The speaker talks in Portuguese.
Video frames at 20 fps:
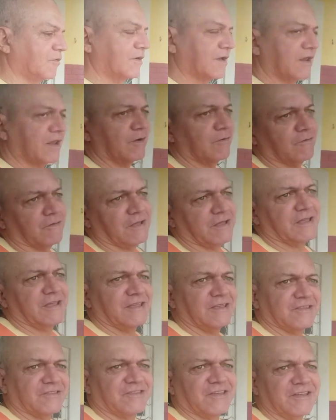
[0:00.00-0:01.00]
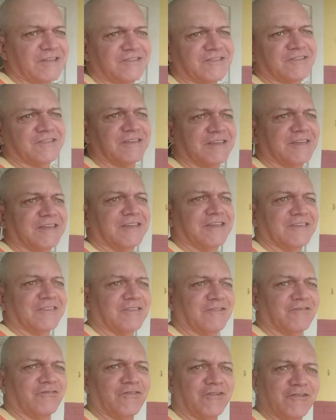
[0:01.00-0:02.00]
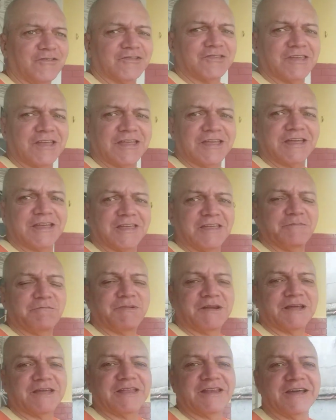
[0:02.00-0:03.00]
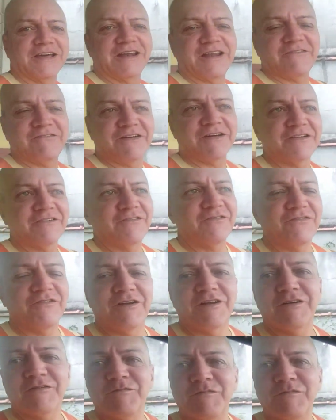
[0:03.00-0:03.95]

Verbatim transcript: meu canal. Gente, só foi eu sair aqui para querer gravar aqui fora,